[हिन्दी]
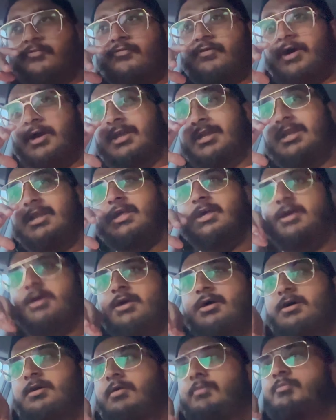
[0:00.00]
फाइनली
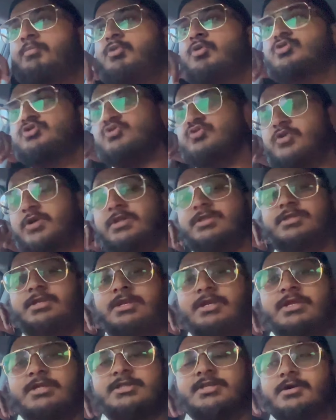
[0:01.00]
हम पहुंच चुके हैं
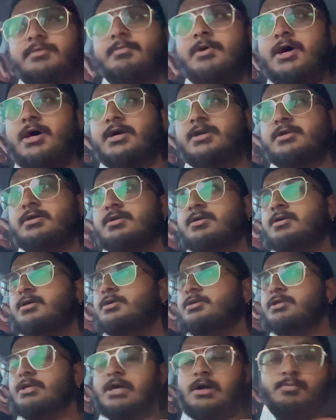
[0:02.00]
दिल्ली दरबार
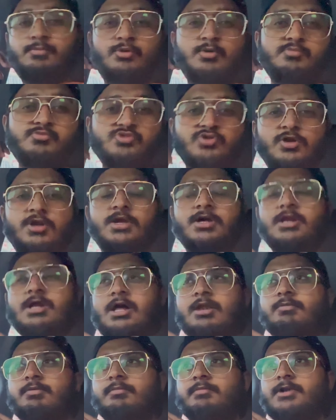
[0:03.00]
ये आपको मुगल
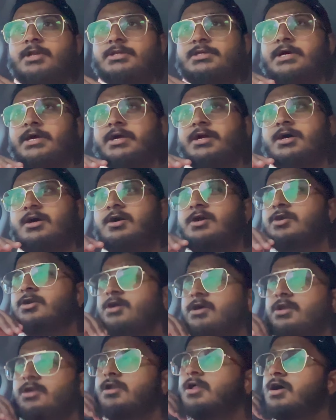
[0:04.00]
कनाल पर मिल जाएगा और
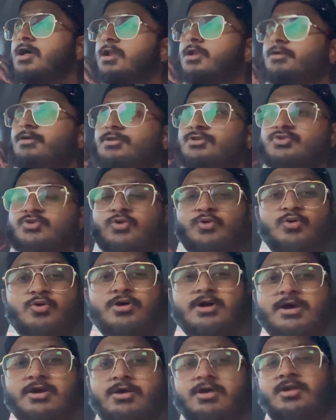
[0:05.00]
करनाल के जो
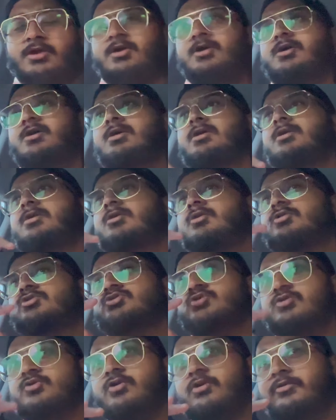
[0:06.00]
लोग हैं और
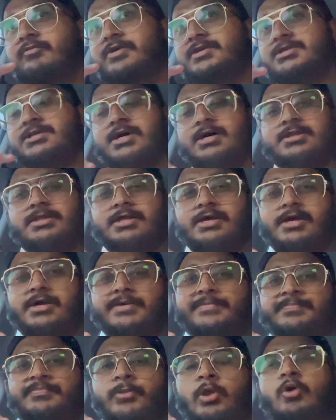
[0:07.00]
जो नॉनवेज खाते
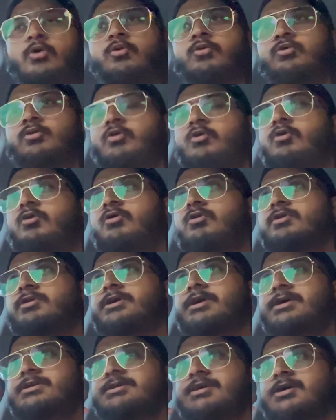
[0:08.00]
हैं उनको
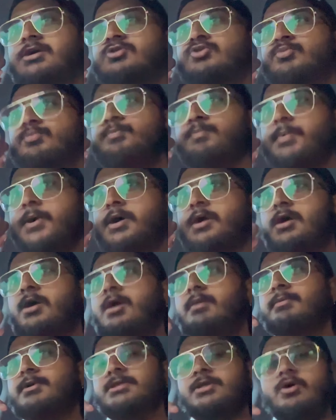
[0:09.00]
ये जगह तो
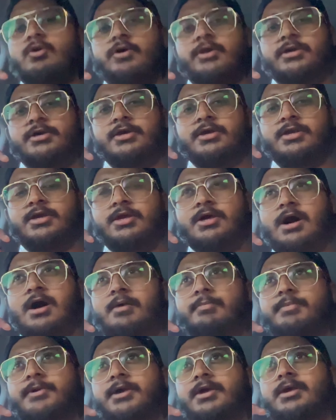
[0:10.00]
पक्का पता होगी कि यहाँ
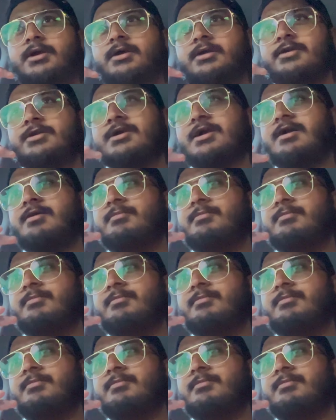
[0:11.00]
पे क्या